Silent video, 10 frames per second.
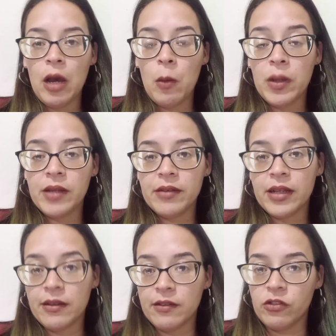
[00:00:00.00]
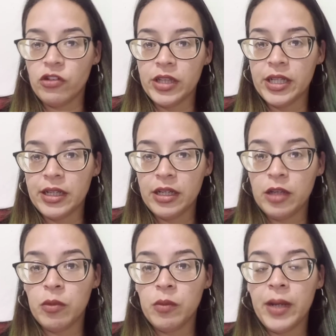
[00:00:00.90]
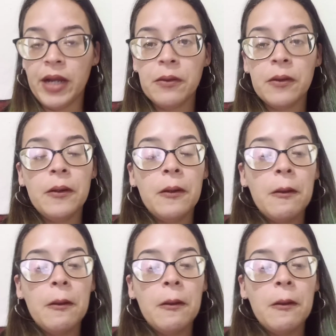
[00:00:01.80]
Uma instalação de antena aqui por perto.